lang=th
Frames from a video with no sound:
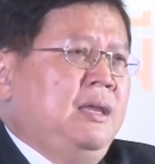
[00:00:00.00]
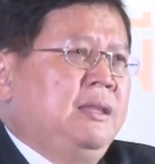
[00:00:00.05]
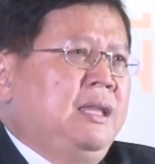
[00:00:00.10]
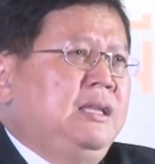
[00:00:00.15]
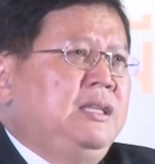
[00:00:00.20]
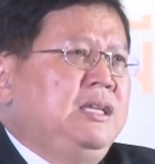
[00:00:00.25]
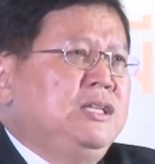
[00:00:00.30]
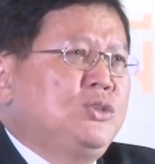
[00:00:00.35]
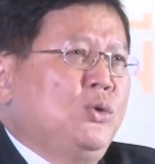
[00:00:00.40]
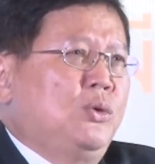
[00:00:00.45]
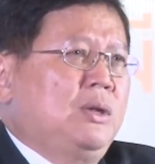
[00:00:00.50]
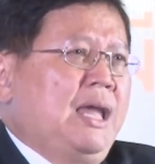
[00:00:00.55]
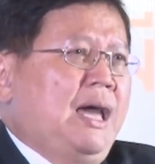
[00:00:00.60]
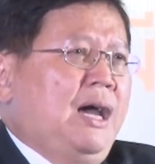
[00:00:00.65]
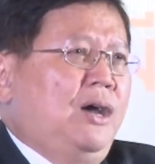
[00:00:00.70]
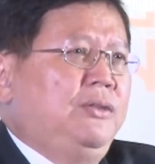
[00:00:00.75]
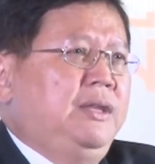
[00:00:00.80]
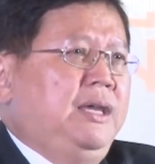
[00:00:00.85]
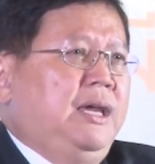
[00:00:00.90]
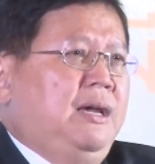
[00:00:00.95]
ในที่สุด
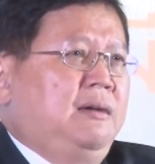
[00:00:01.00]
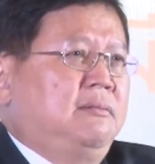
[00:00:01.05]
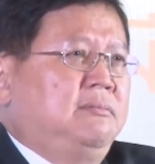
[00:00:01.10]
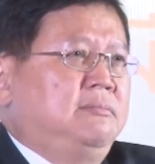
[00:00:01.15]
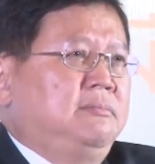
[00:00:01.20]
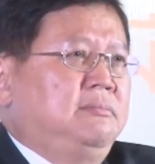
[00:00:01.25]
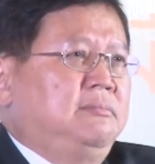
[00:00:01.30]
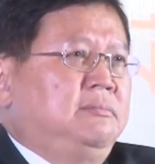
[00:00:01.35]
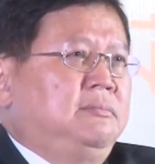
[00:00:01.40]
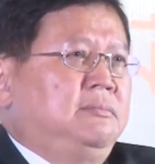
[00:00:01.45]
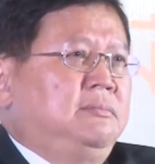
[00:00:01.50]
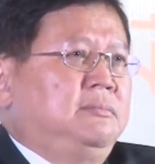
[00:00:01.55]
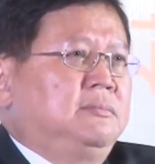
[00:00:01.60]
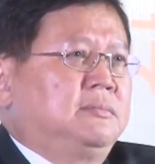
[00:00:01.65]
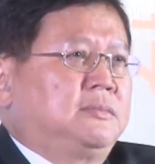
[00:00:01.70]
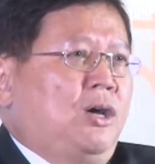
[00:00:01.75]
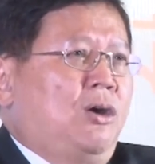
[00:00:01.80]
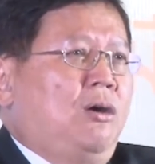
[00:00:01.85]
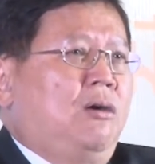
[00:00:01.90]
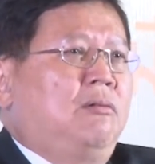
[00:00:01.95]
แล้วเนี่ย
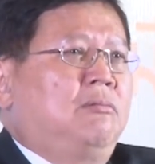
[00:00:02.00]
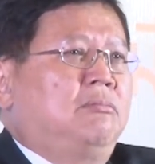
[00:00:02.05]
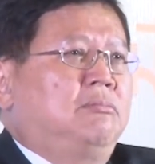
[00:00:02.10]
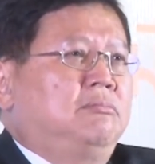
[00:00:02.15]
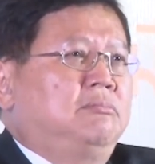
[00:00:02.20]
ต้อง